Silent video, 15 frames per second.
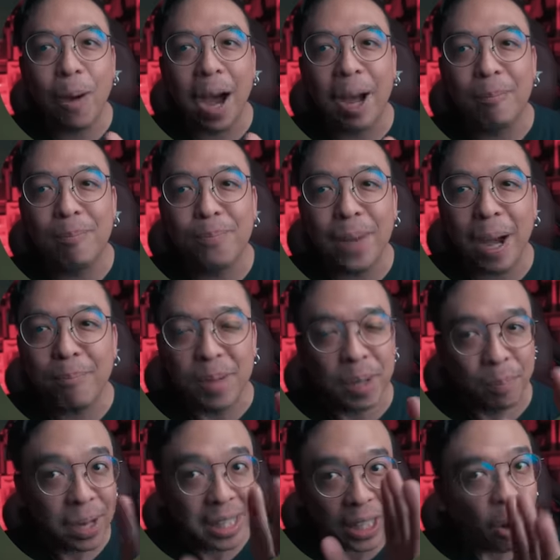สว่างปั๊บ
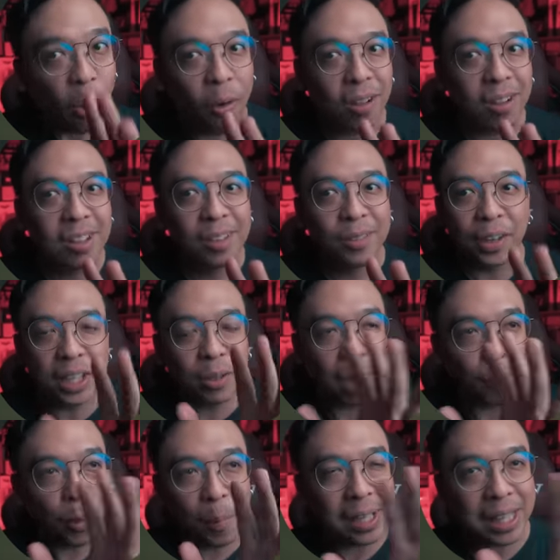ไม่ตลกฟ้าสว่า
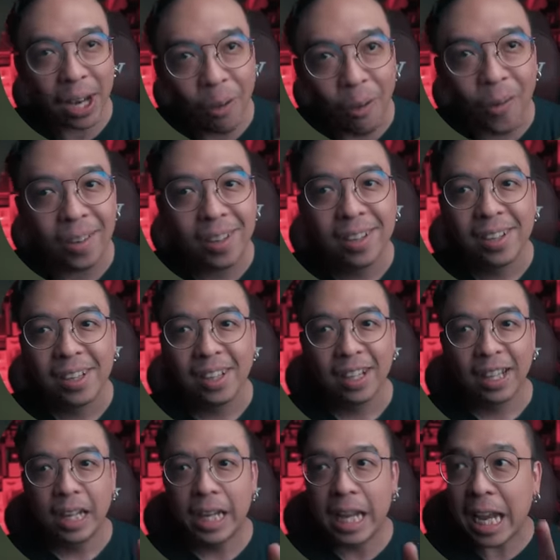งปุ๊บไม่ตลก
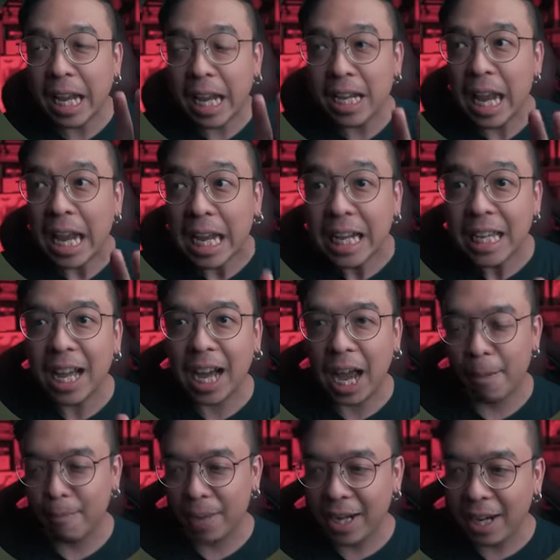ในในเรื่อง
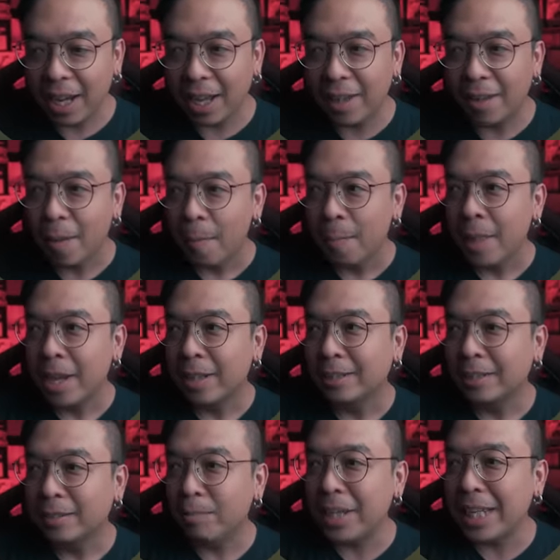อ่ะมันเลย
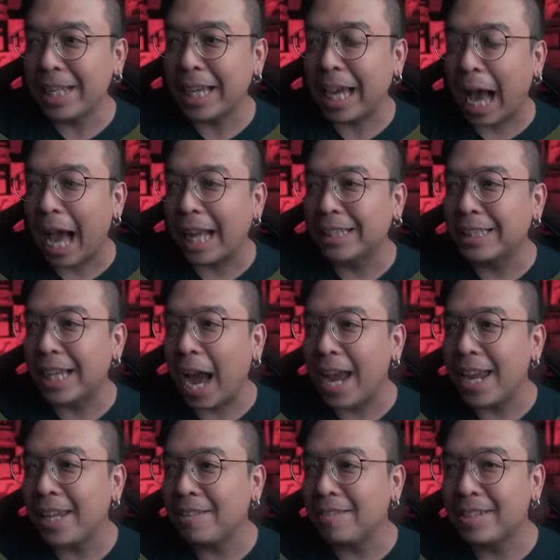มีการใช้
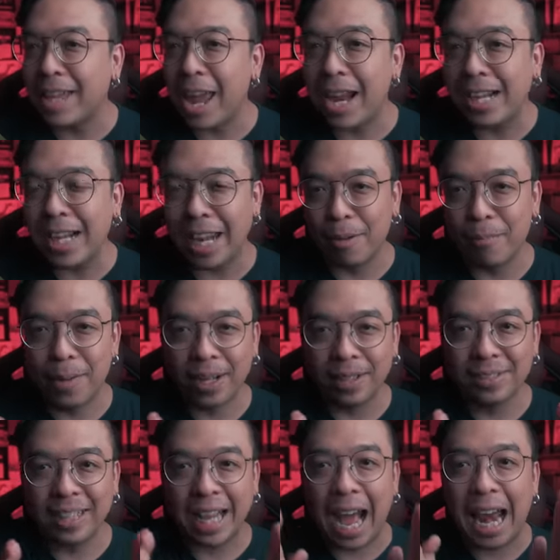เทคนิคเหมือน
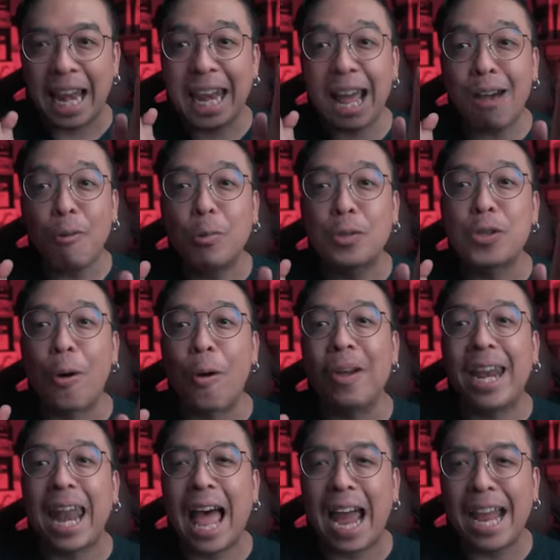การเล่าสอง
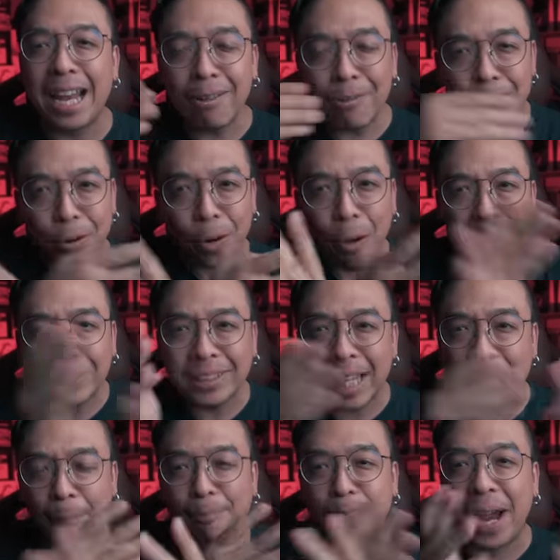ลาย แล้วครอสส
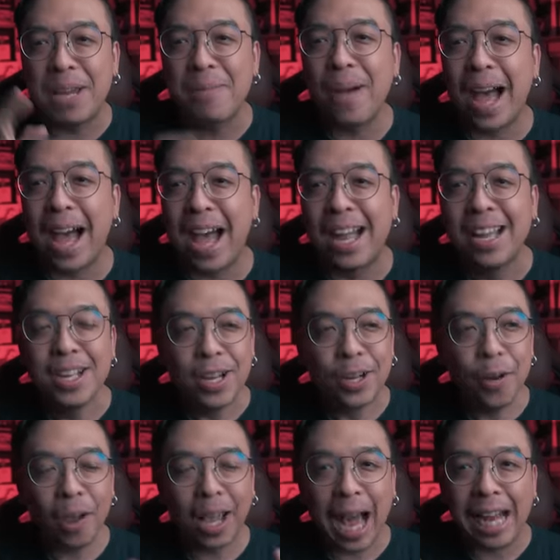ลับไปมา
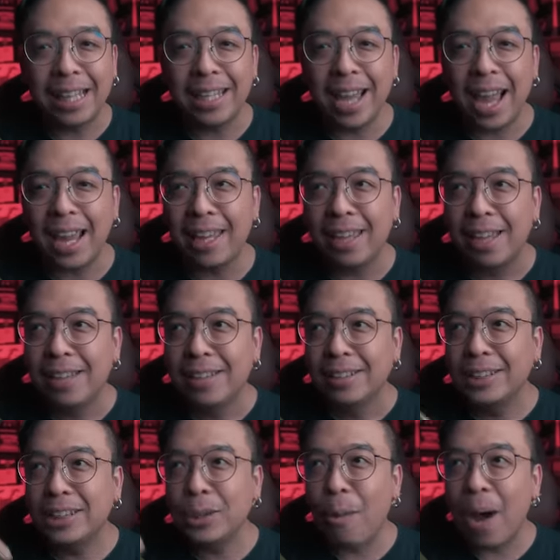โดยการที่ให้
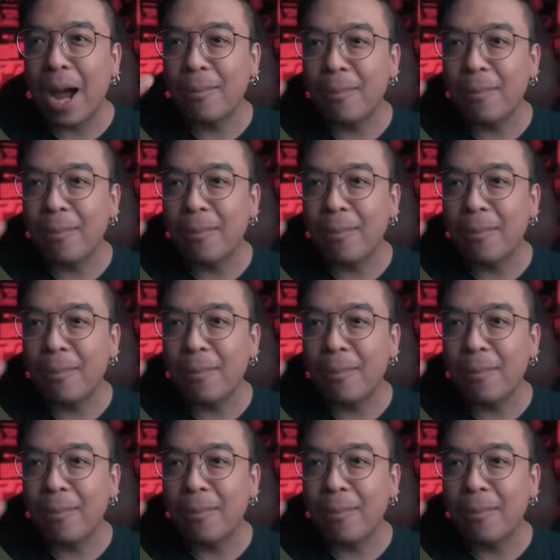สว่าง